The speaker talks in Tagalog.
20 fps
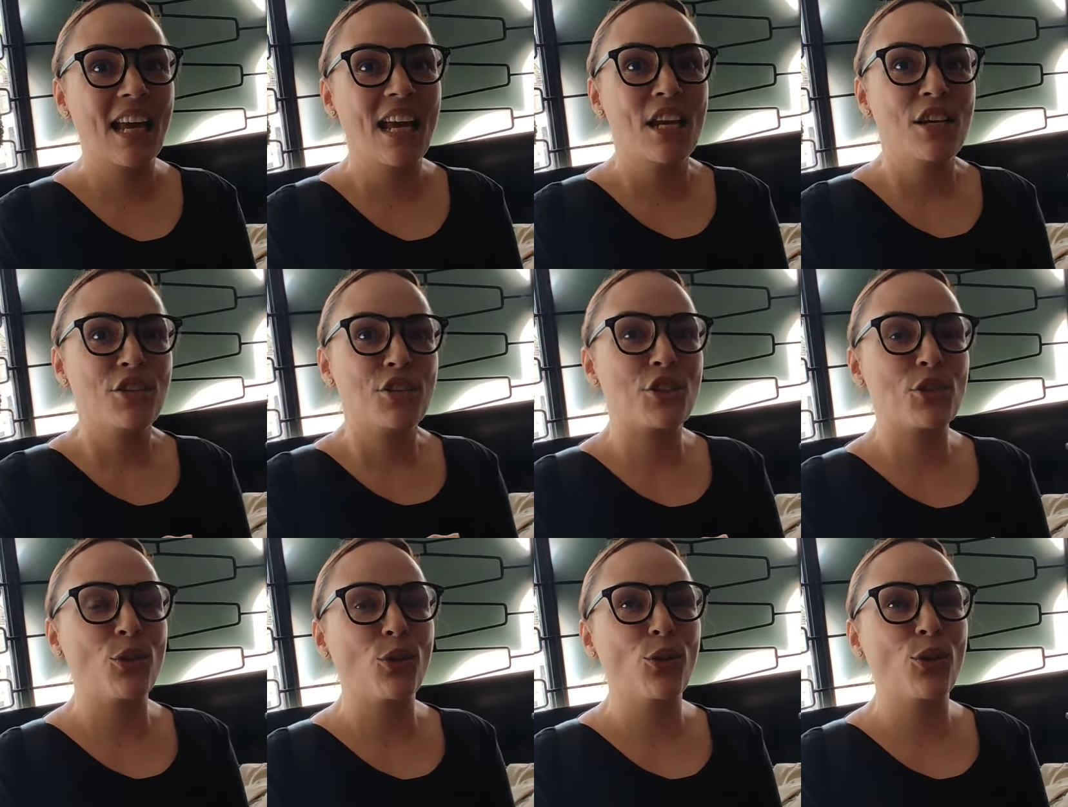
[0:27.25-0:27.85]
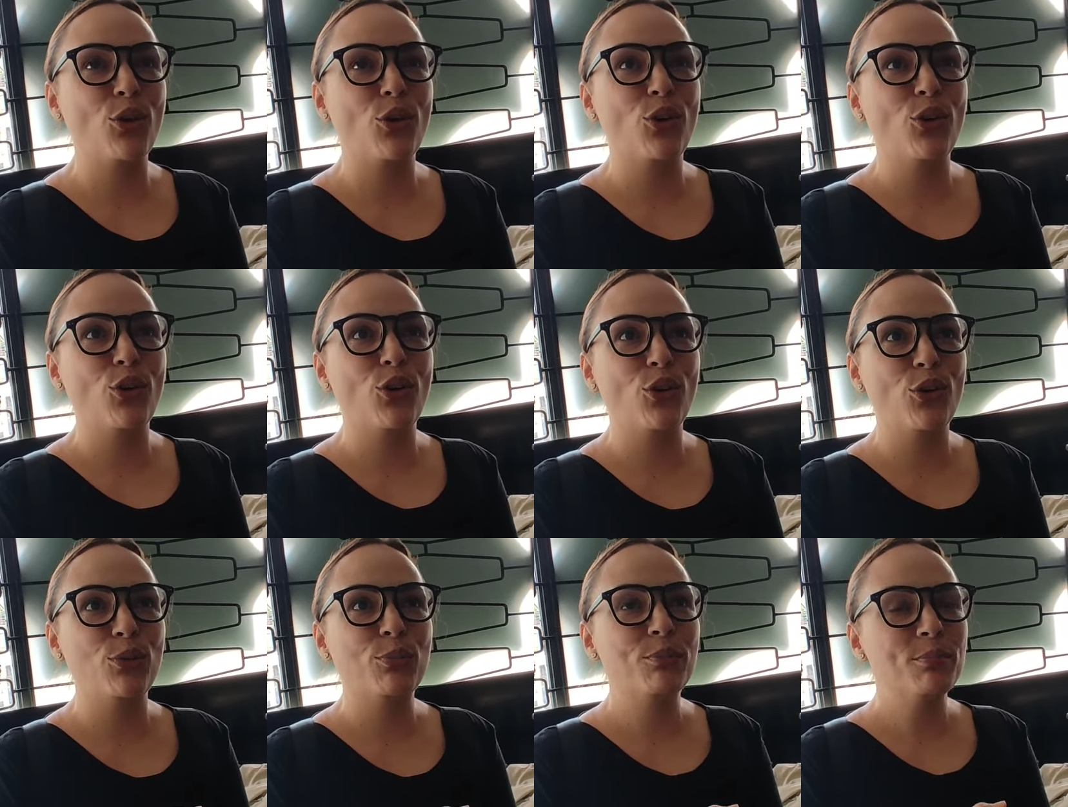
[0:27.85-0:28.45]
Mm. So,
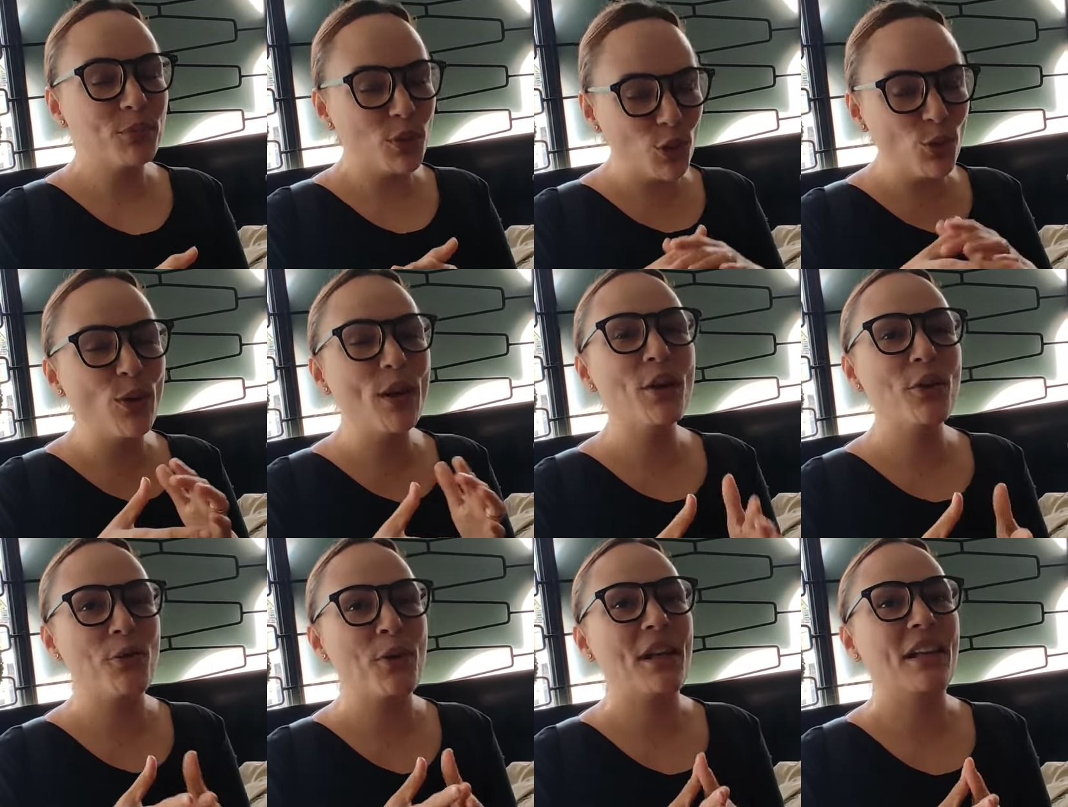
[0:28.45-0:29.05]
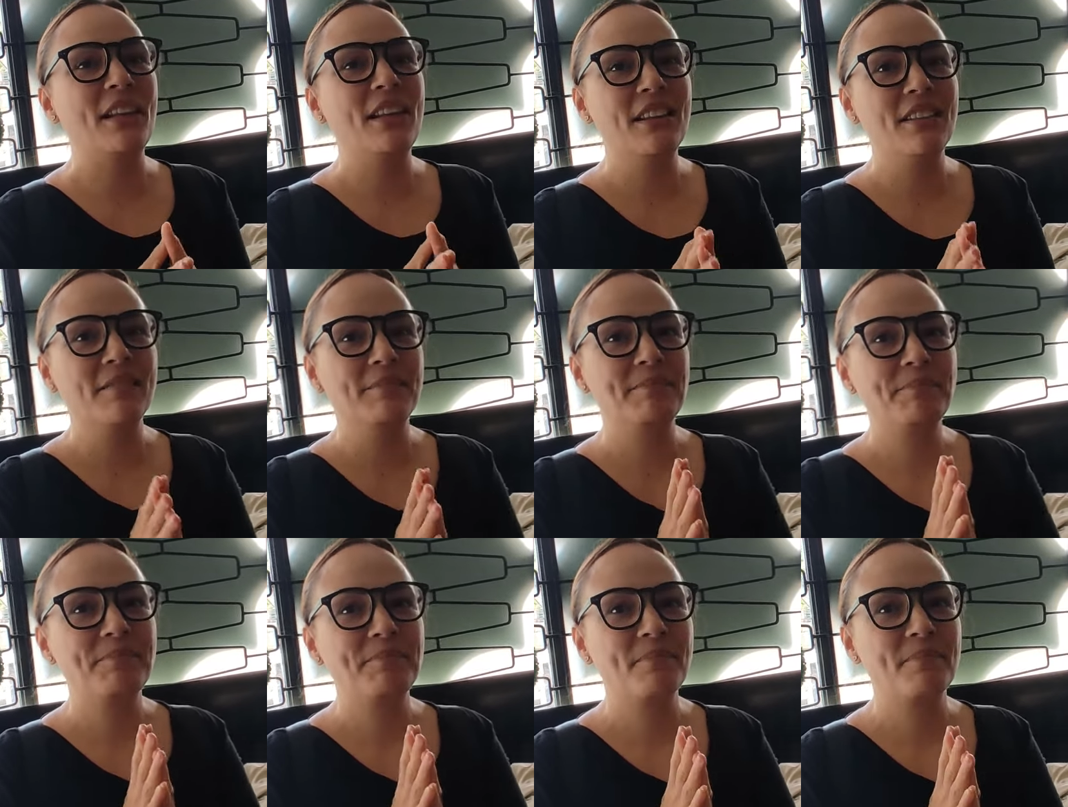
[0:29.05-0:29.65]
doing well.
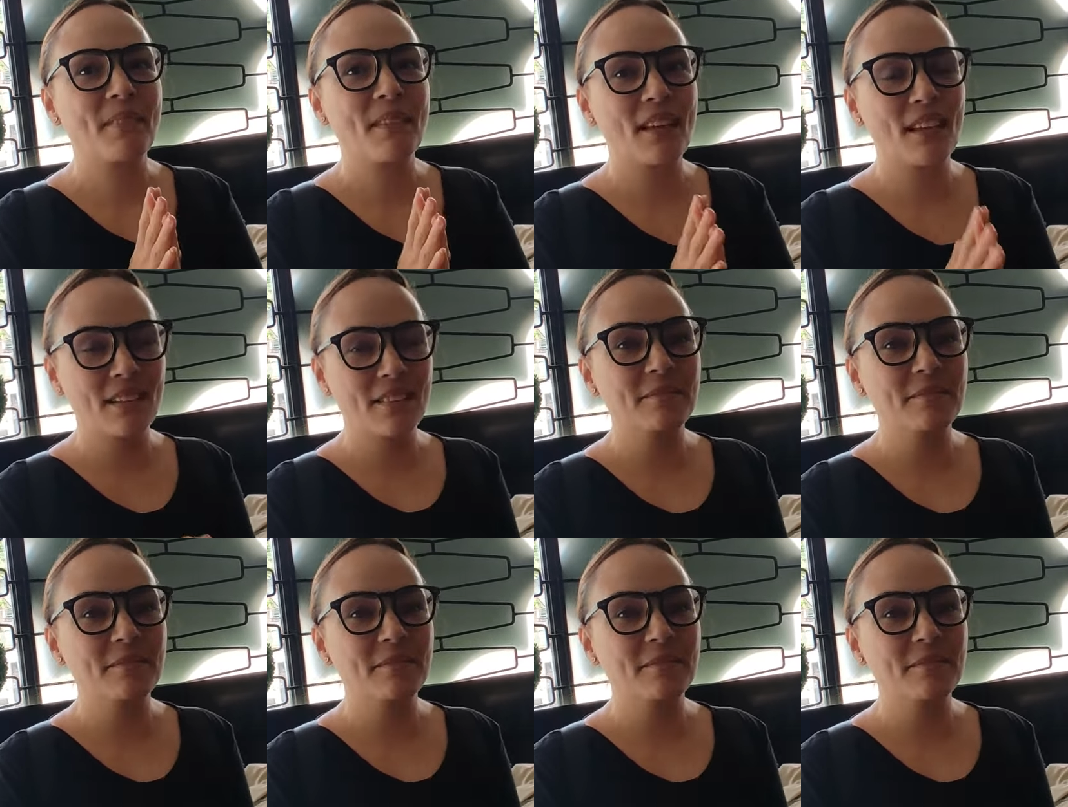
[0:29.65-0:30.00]
Mm.